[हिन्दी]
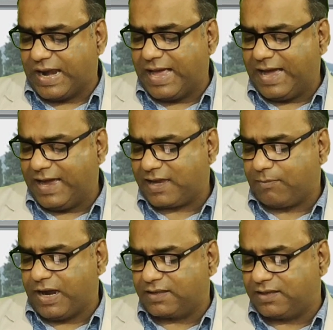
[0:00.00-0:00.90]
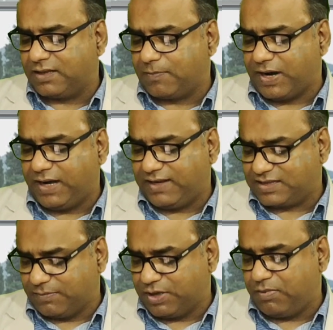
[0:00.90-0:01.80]
चलाया है कि भारतीय जनता पार्टी की
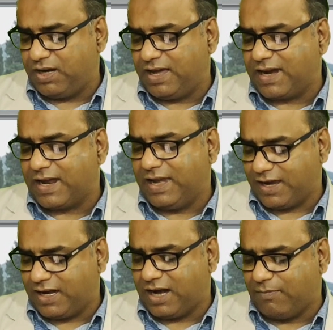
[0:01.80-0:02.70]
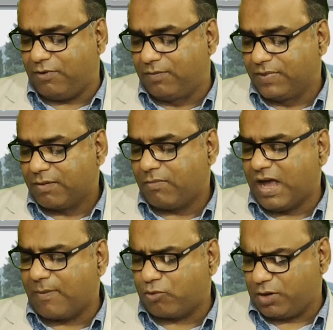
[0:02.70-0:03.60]
समझ में नहीं आ रहा है लेकिन अब मैं
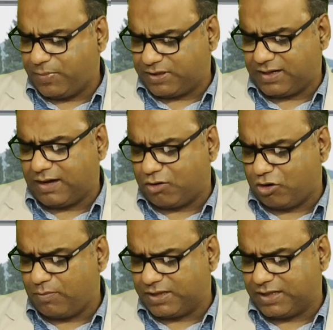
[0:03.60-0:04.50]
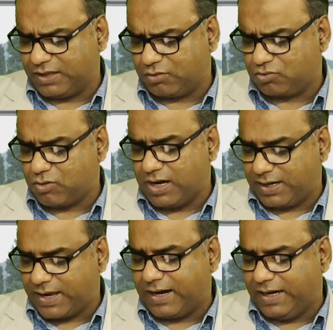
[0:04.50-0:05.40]
आपको एक पत्रकार और बता देता हूँ उसको
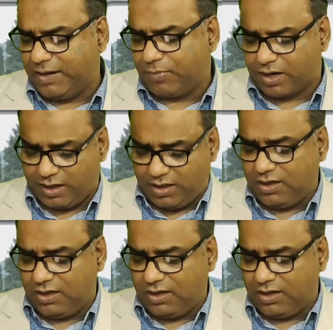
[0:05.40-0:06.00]
हालांकि गालियाँ पड़ रही हैं